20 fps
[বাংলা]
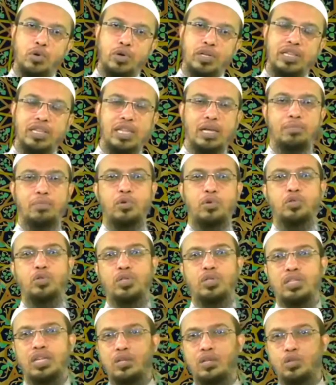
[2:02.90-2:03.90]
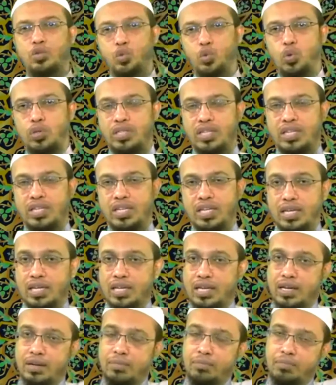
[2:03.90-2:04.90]
করেন তারপরে যদি তার চুল তিনি
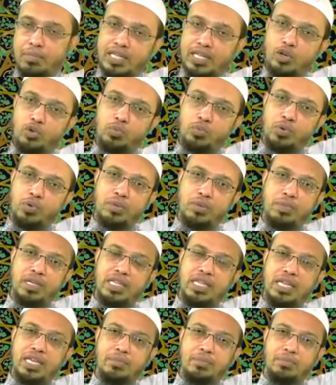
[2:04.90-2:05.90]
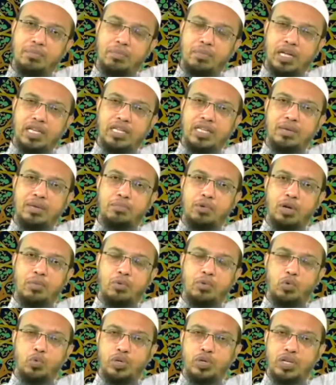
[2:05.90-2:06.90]
মাথার উপরে বেঁধেন বাঁধেন
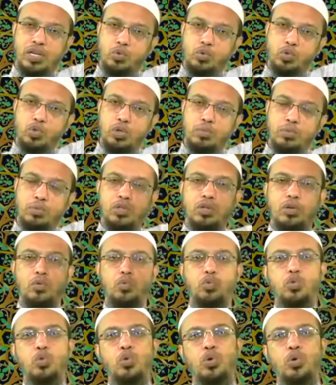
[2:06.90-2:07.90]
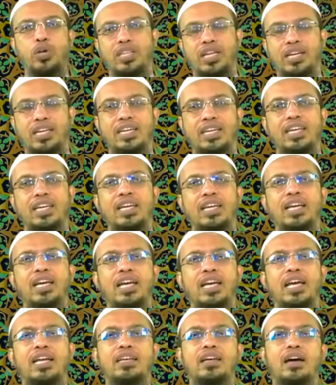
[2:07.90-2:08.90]
বরাবর উঁটের কুজোর মতো এটা উঁচু হয়ে থাকে
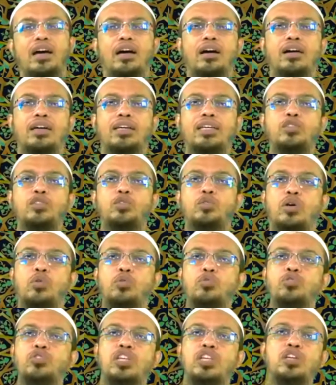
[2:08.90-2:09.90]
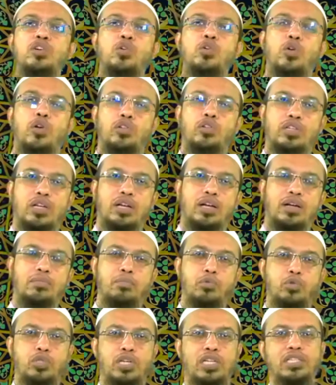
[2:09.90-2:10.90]
এটা কিছুটা উশৃঙ্খলতা
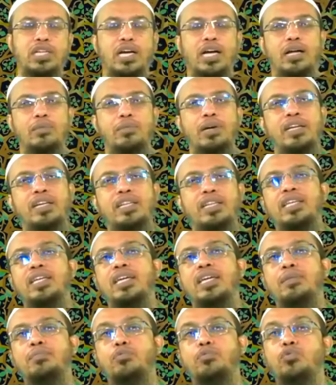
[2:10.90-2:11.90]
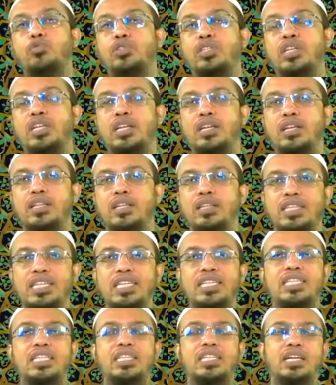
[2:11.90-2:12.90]
বোঝা যায় বা এটা দেখে পুরুষের
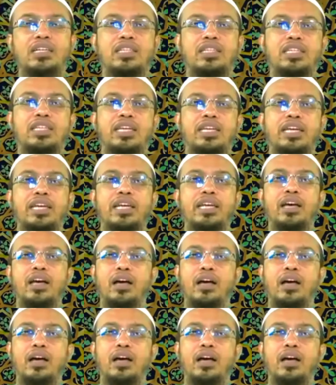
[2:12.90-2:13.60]
দৃষ্টি তার দিকে